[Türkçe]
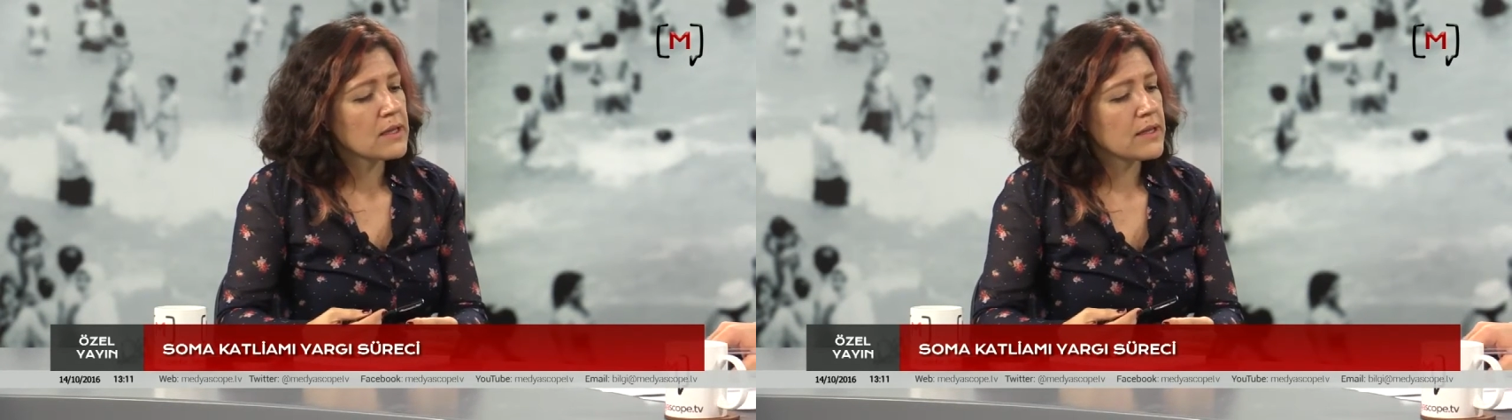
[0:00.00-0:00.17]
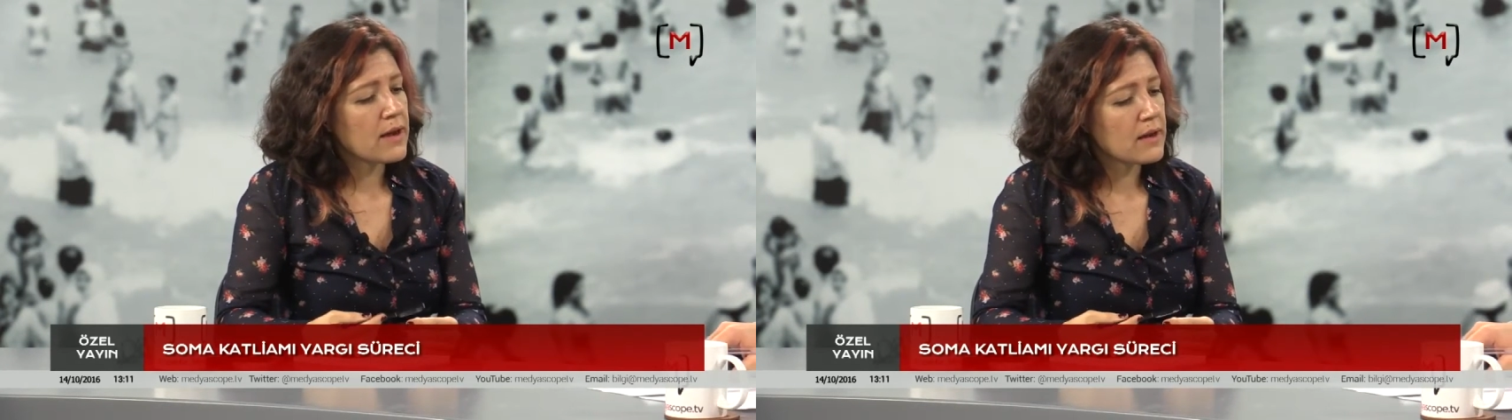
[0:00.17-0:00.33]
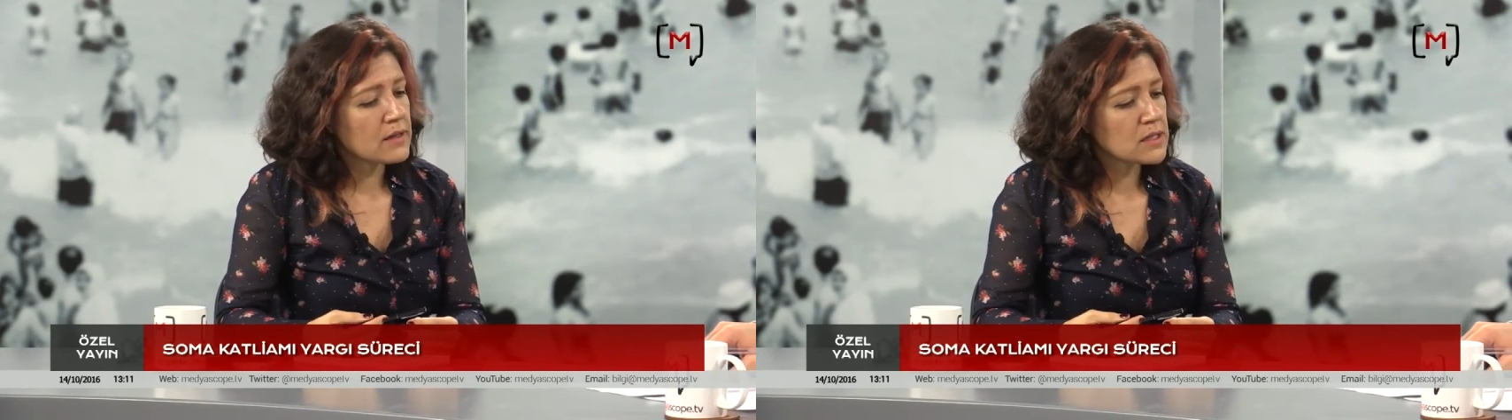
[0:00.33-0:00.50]

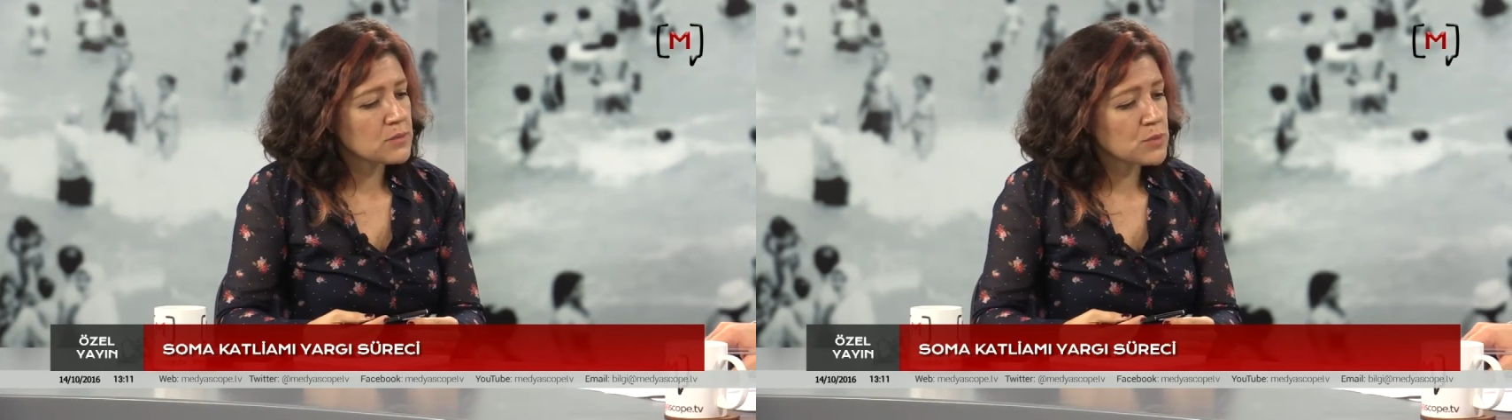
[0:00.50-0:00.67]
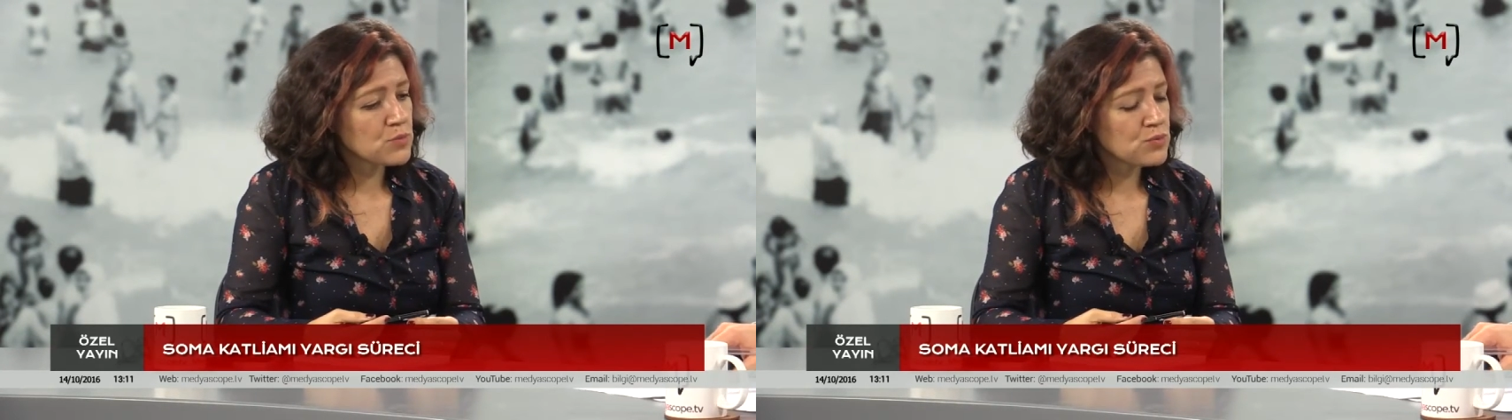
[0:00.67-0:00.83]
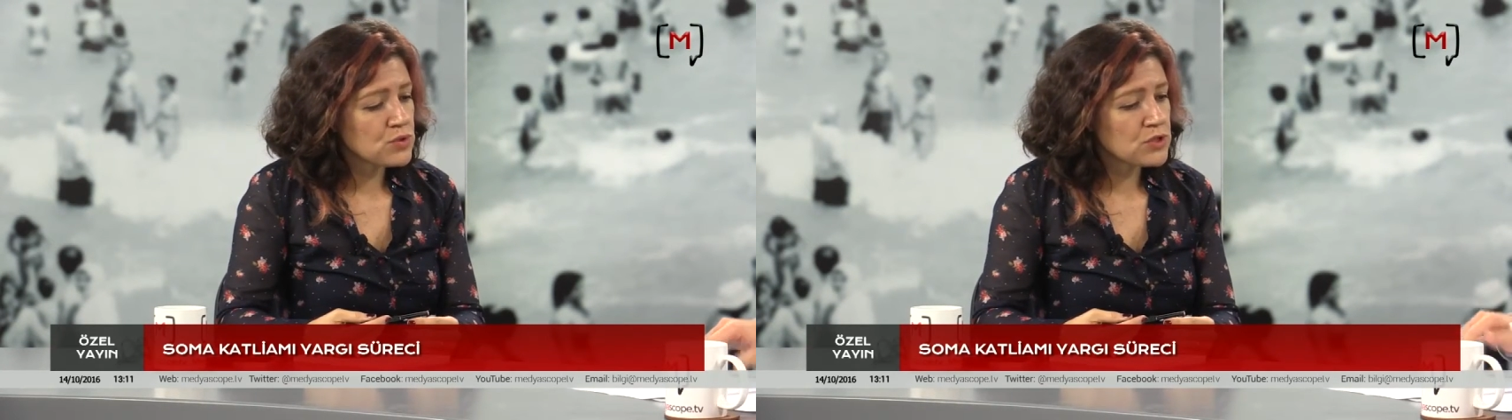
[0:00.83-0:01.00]

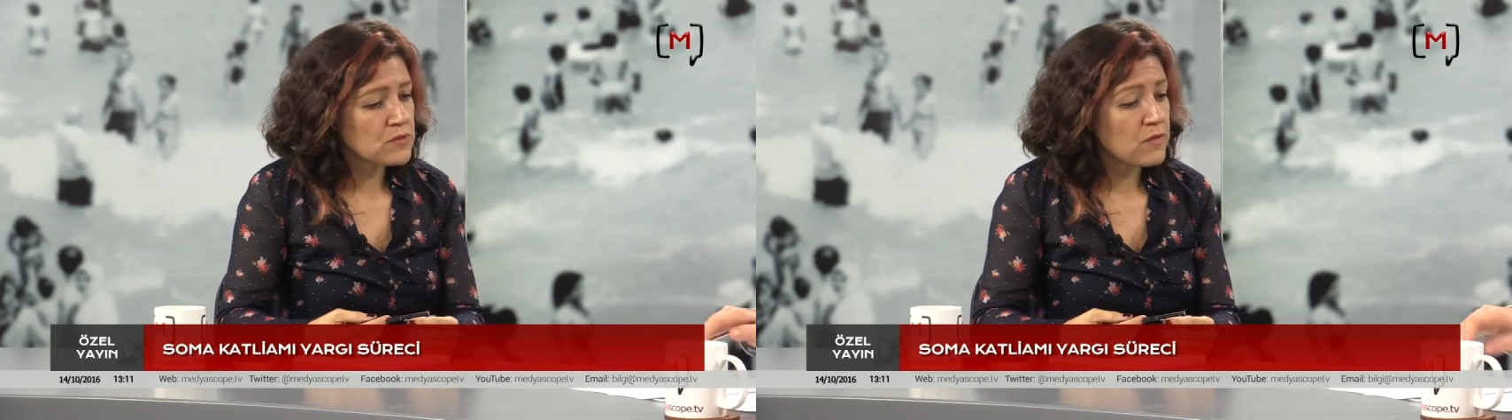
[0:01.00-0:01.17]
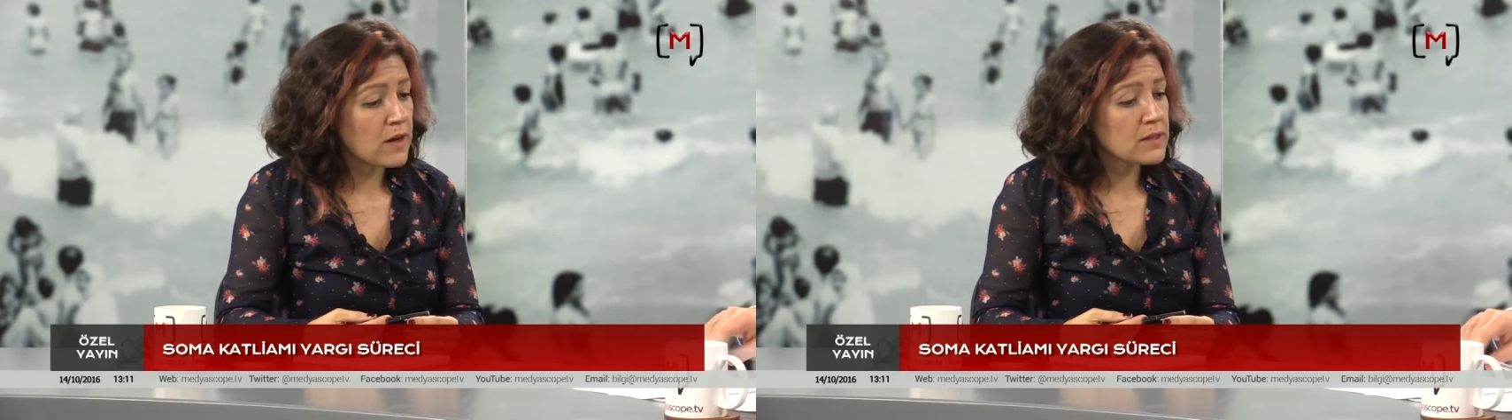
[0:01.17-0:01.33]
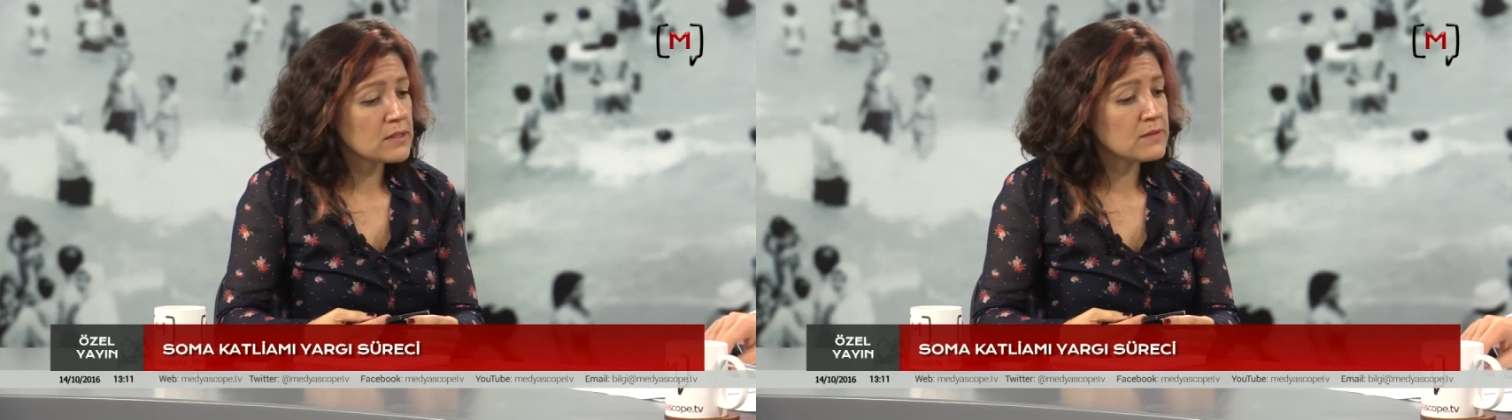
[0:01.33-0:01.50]
Yargılama bunun için
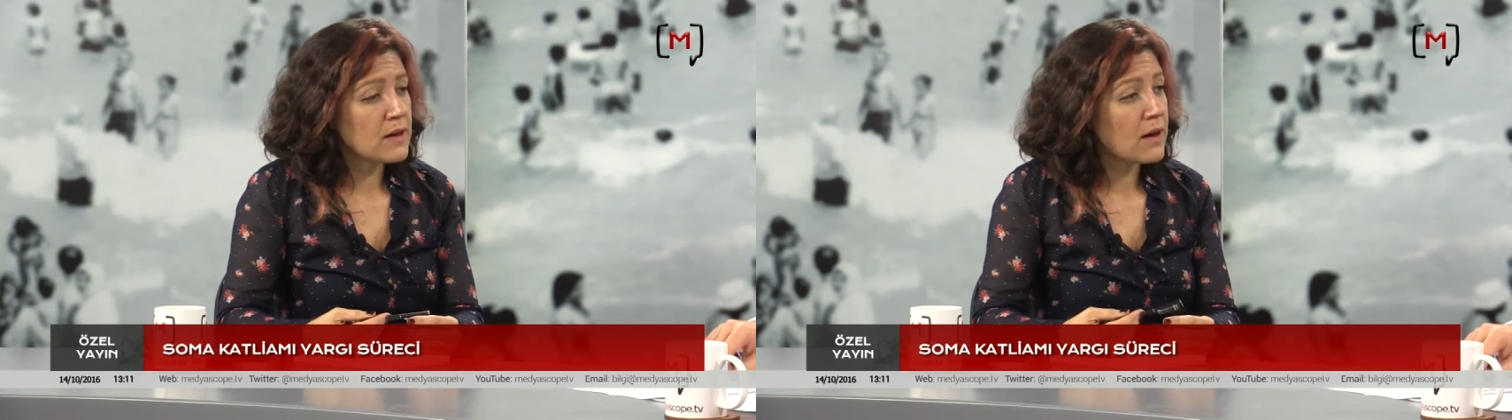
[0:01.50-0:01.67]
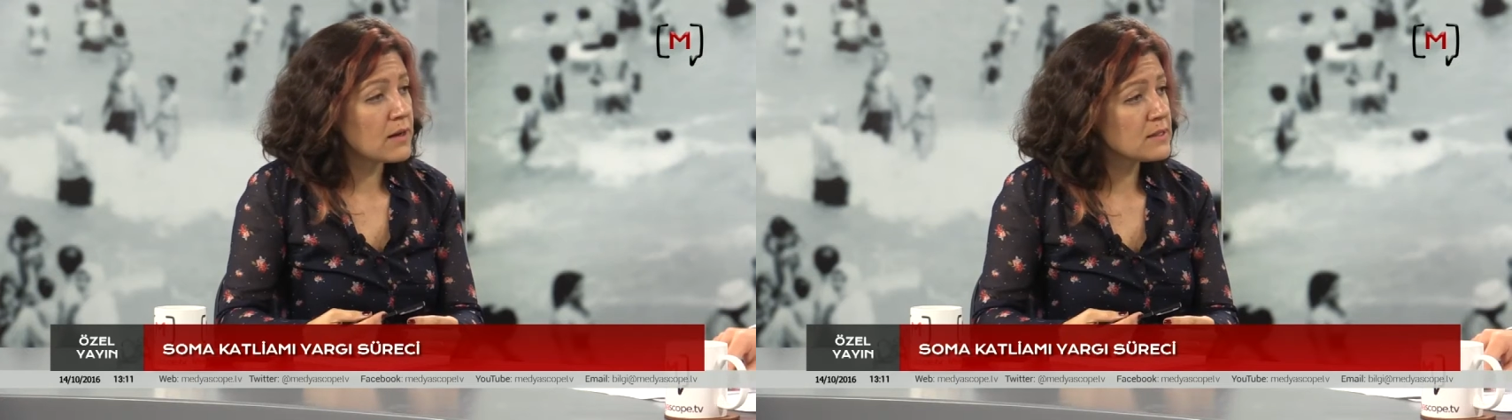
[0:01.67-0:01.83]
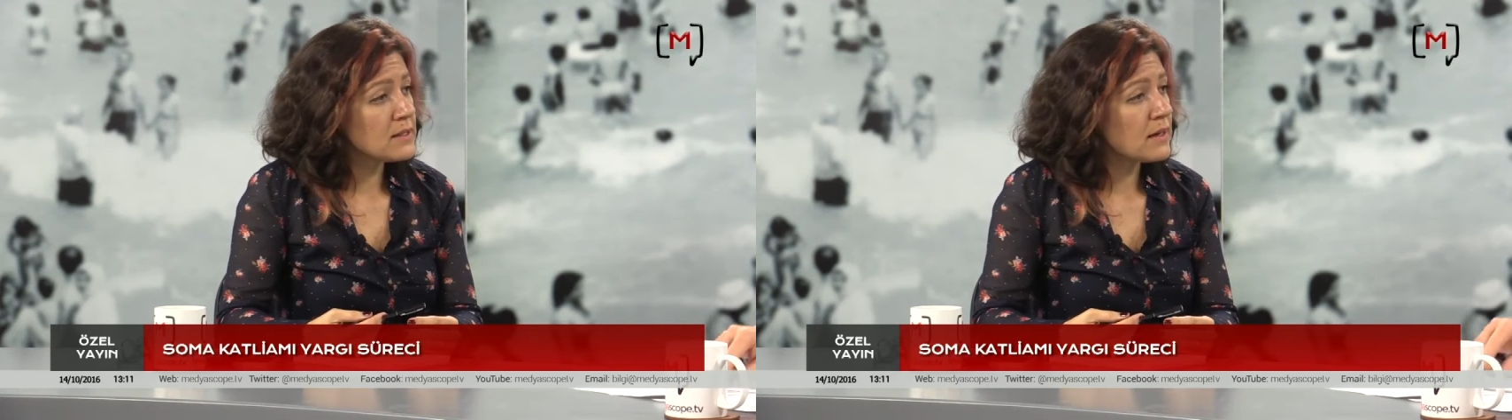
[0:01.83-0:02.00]
vardır ve adil